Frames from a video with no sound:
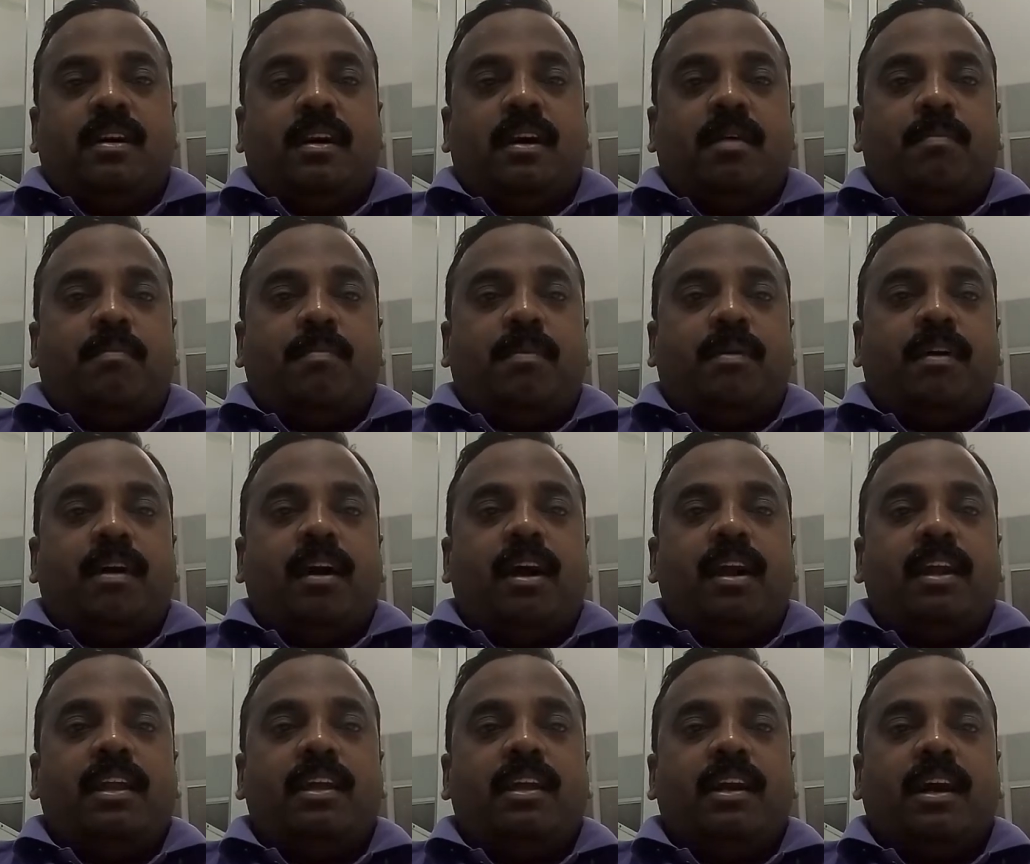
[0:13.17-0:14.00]
அப்போ
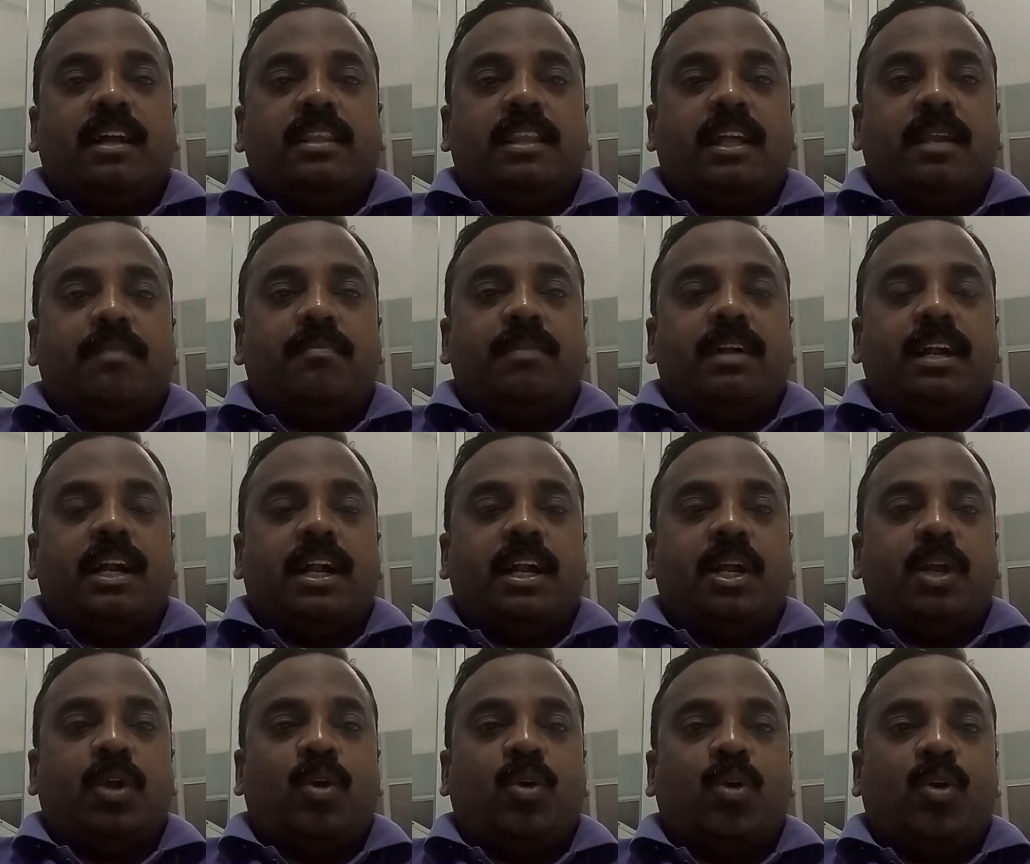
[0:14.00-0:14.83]

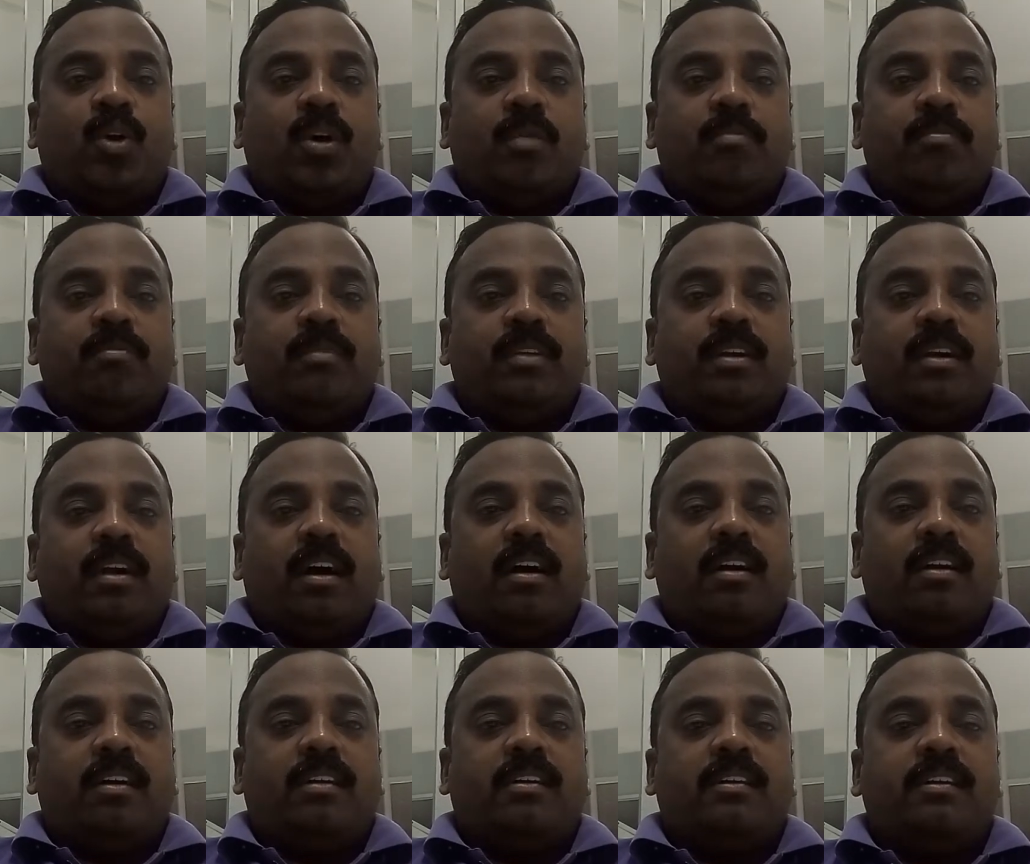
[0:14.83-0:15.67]
அழியாத்தன்மையான யோகம்
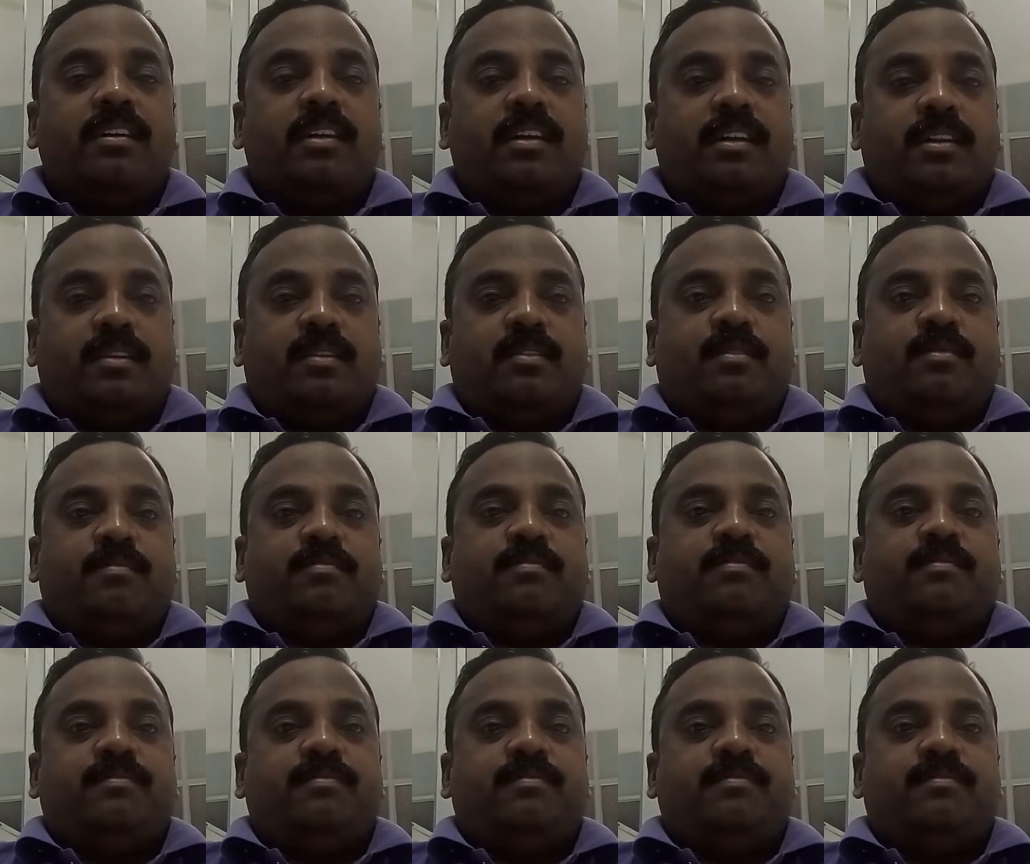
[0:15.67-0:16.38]
யாருக்கு இருக்கும்